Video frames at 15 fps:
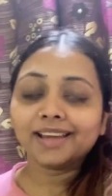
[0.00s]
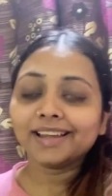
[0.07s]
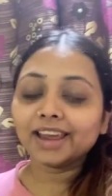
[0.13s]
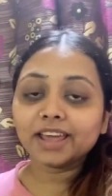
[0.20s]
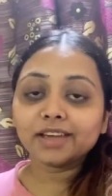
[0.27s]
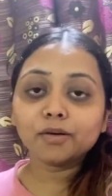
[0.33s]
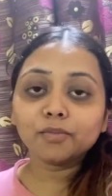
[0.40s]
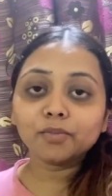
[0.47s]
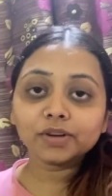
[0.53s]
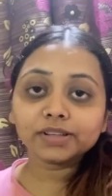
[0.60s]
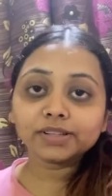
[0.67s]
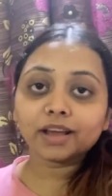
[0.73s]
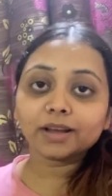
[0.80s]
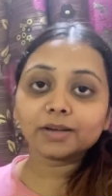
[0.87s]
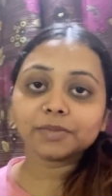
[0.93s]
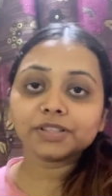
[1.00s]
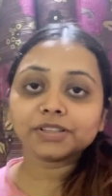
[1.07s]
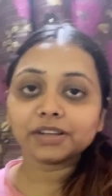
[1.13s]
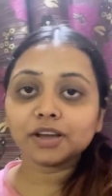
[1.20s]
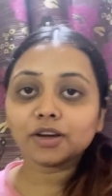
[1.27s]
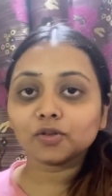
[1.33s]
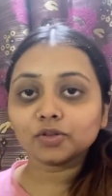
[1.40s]
लाइक वो पूरे साल में से
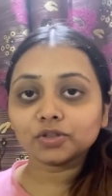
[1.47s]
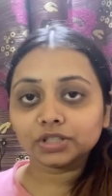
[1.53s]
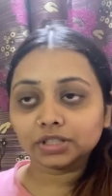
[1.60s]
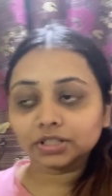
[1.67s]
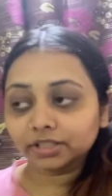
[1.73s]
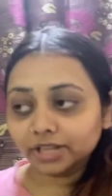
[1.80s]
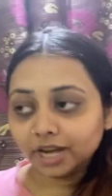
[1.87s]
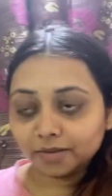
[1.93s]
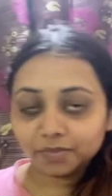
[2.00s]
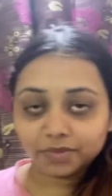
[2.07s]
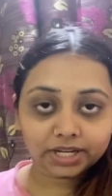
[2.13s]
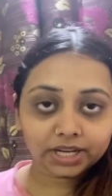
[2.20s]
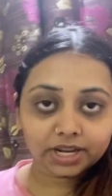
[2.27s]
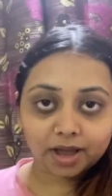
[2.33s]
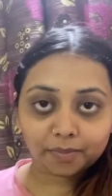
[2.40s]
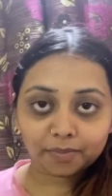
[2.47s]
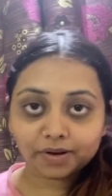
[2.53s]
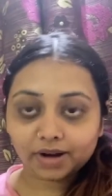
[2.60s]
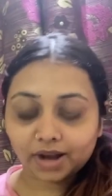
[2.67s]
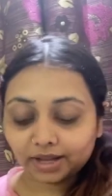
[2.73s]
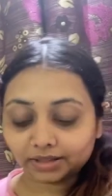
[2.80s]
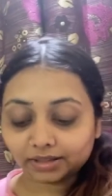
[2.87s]
ना कुछ ही टाइम के लिए यहाँ पर
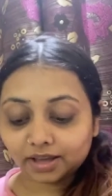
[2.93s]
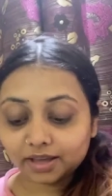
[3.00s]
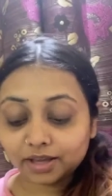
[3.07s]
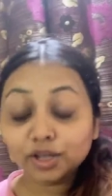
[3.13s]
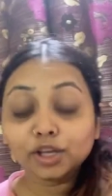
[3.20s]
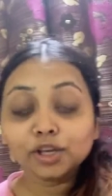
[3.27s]
आता है